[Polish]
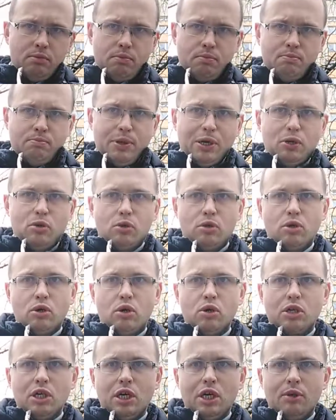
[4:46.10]

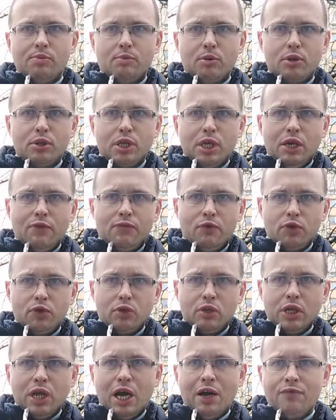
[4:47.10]
prekursorze polskiej
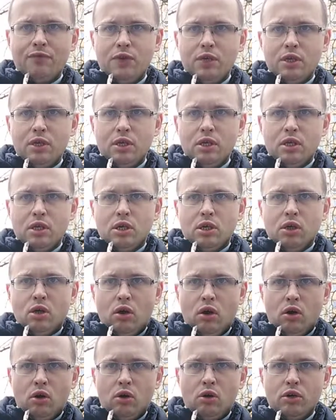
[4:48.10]
fotografii,
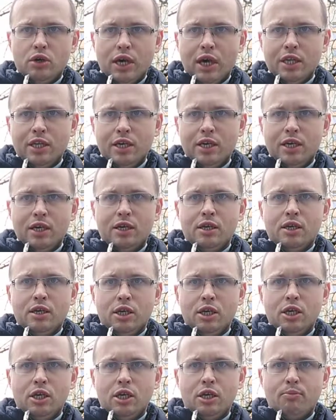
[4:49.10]
o Janie
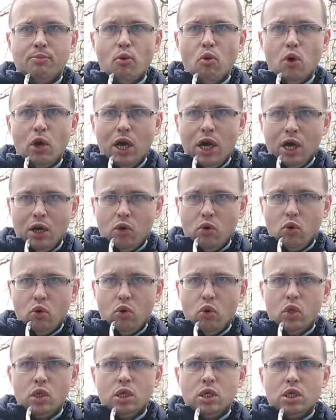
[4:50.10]
y, Buchaku,
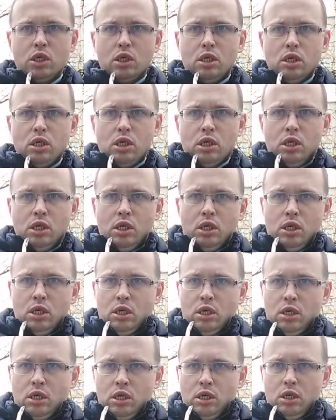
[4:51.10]

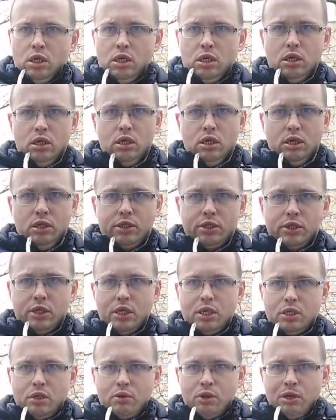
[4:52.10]
y, czy
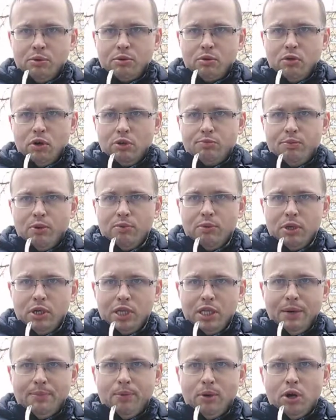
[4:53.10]
też są na przykład
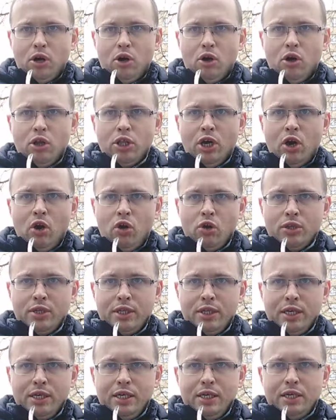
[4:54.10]
pomniki Napoleona
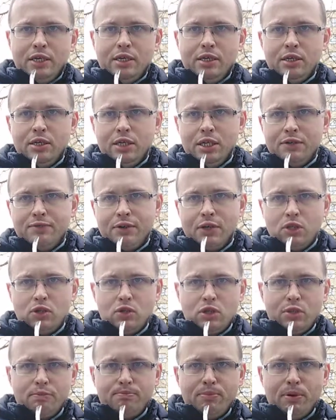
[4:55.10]
Oddy, też warto
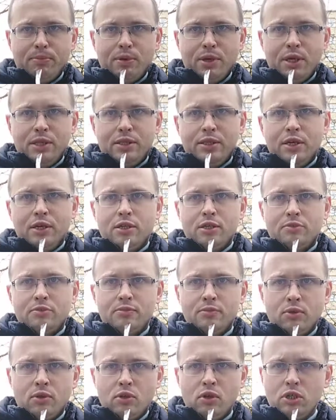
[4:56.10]
o tym pamiętać.
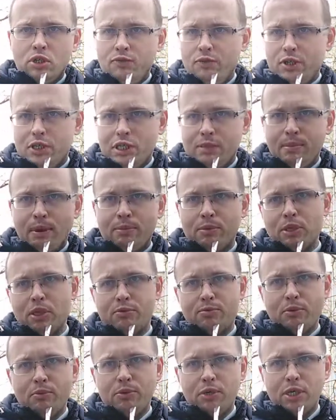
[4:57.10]
Oczywiście mamy też
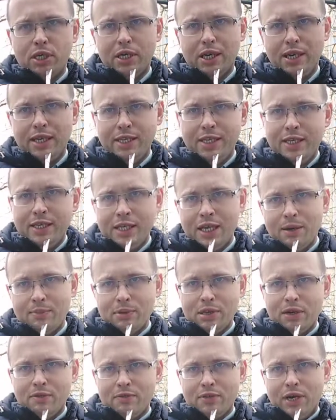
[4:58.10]
pomniki Lenina,
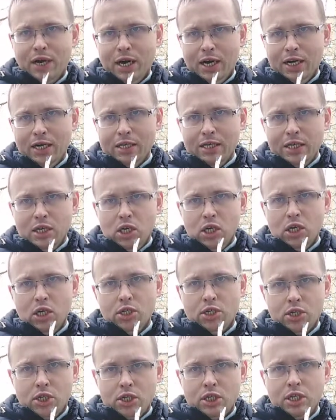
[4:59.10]
prawda, y,
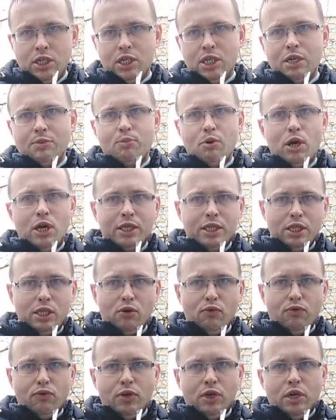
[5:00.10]
czy też innych
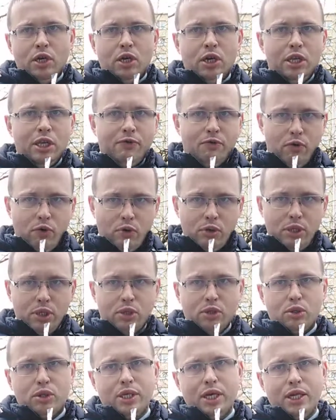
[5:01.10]
bohaterów rewolucji
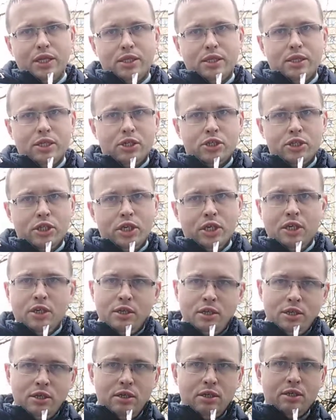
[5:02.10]
socjalistycznej,
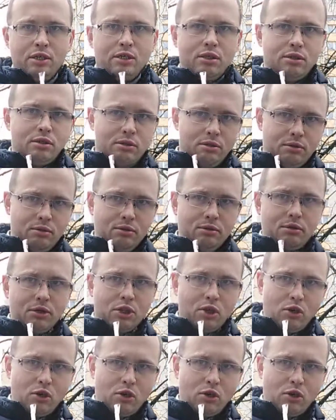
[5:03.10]
czego